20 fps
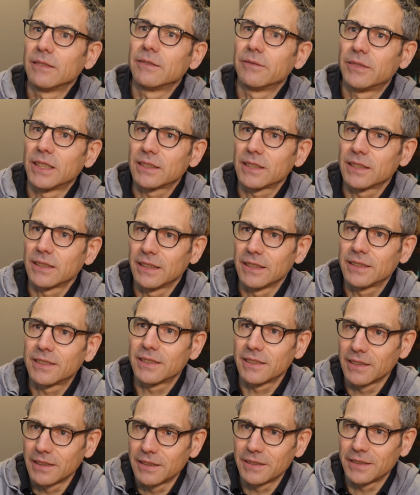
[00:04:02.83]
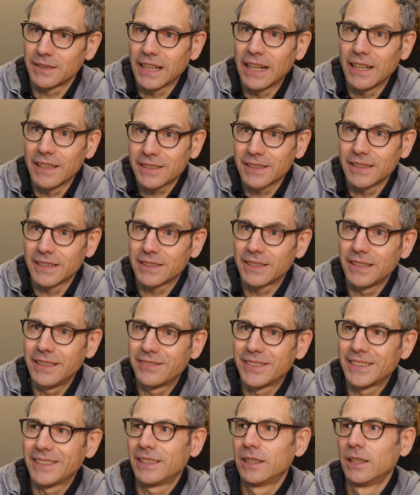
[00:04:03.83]
was ist äh, die
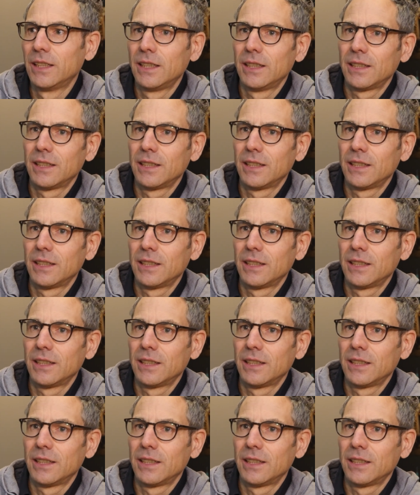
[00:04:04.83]
Alternative,